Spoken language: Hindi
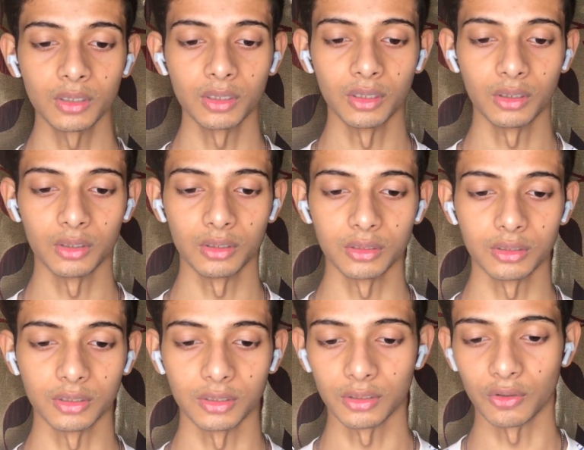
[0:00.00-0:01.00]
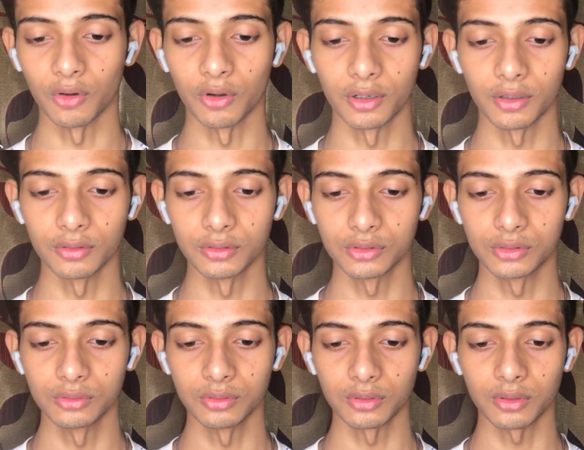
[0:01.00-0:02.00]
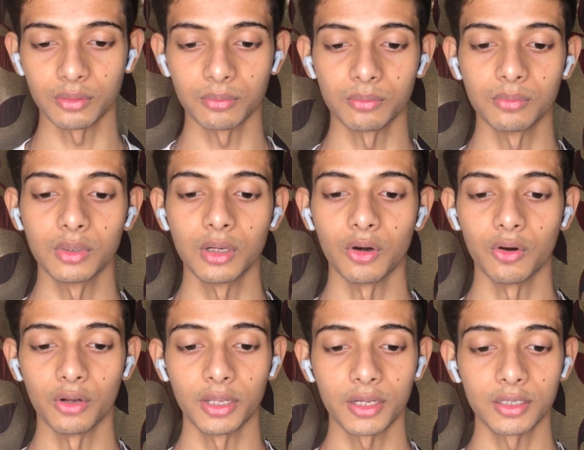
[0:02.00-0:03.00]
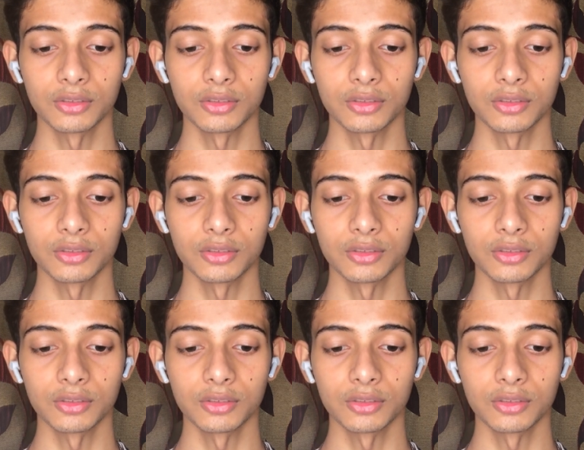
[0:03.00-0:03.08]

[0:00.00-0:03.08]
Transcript: आ, और और एक